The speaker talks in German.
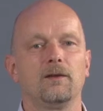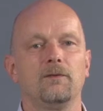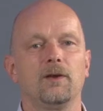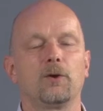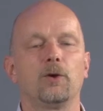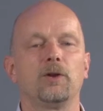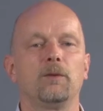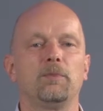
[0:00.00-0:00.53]
Wir
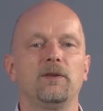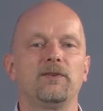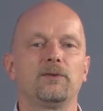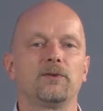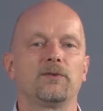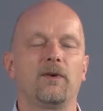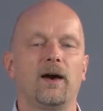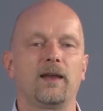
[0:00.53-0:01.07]
können bis
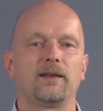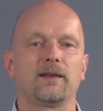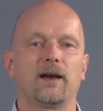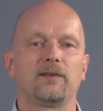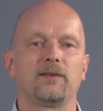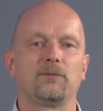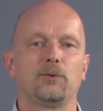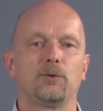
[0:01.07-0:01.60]
zu
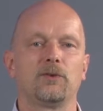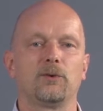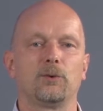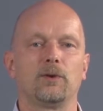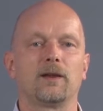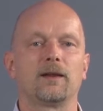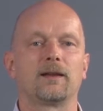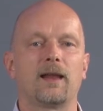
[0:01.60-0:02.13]
32
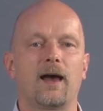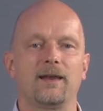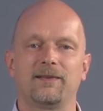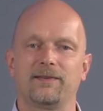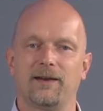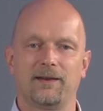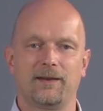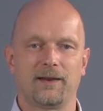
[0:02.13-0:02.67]
Funktionen
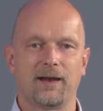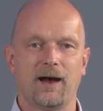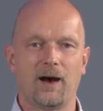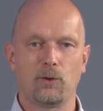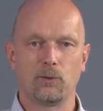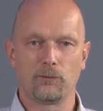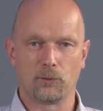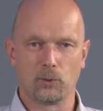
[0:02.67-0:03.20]
gleichzeitig
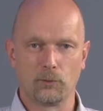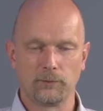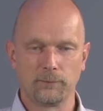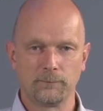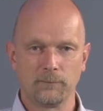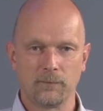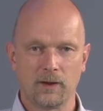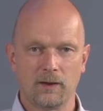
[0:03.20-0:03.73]

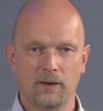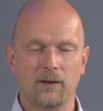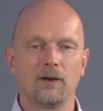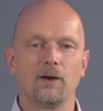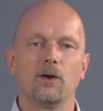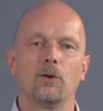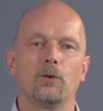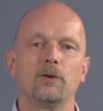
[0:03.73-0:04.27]
aufrufen
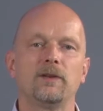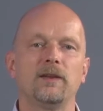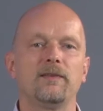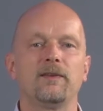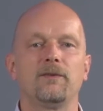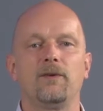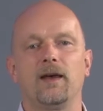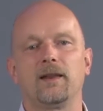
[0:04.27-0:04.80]
und
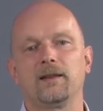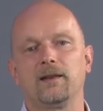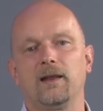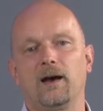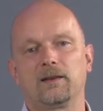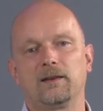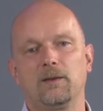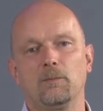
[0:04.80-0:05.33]
diese werden
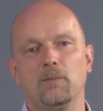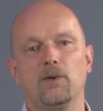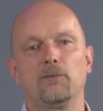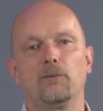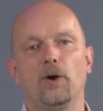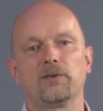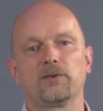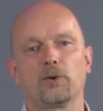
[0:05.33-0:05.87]
nach dem
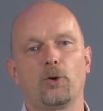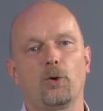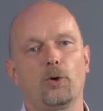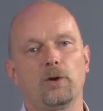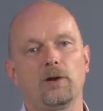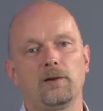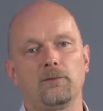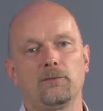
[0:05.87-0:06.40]
First
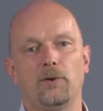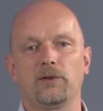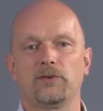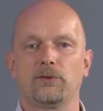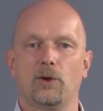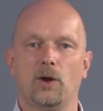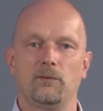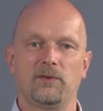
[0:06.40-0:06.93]
Call,
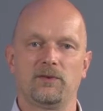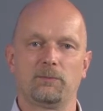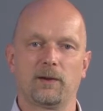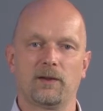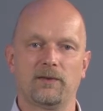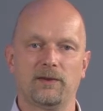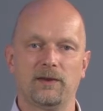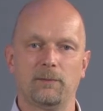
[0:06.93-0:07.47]
First Service
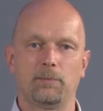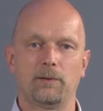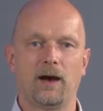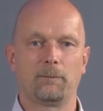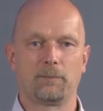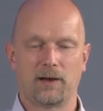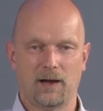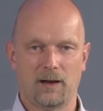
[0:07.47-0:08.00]
Prinzip
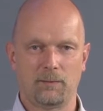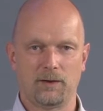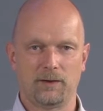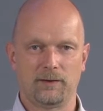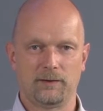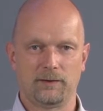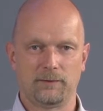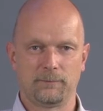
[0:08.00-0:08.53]

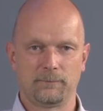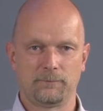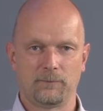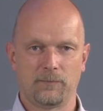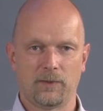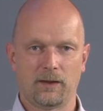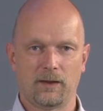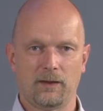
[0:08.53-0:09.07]
abgearbeitet.
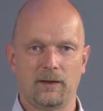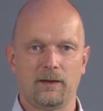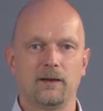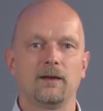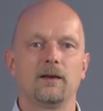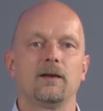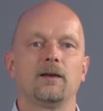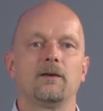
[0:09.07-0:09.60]

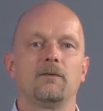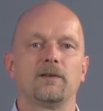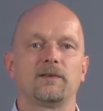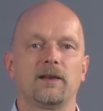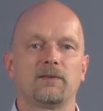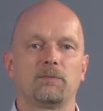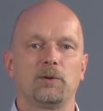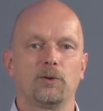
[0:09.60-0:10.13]
Was
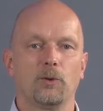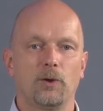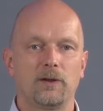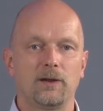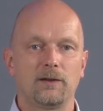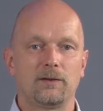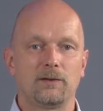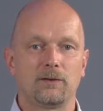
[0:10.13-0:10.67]
das
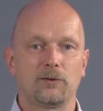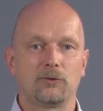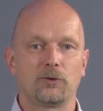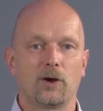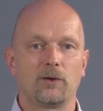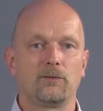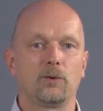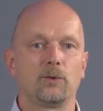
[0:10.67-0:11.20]
bedeutet,
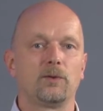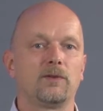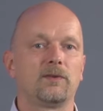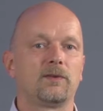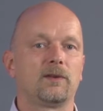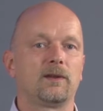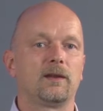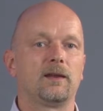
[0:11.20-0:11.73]
schauen wir
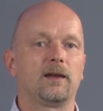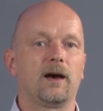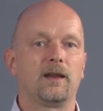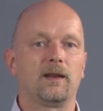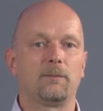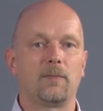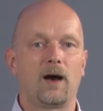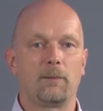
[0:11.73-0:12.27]
uns in
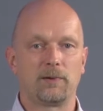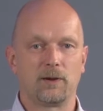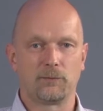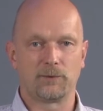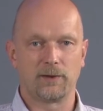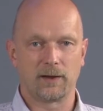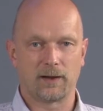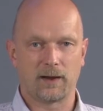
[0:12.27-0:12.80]
einem
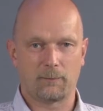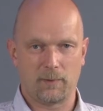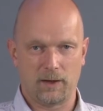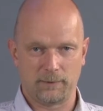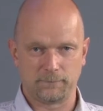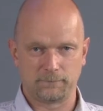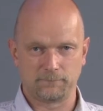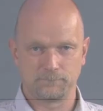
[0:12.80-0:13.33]
Ablaufdiagramm
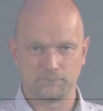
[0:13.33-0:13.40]
an.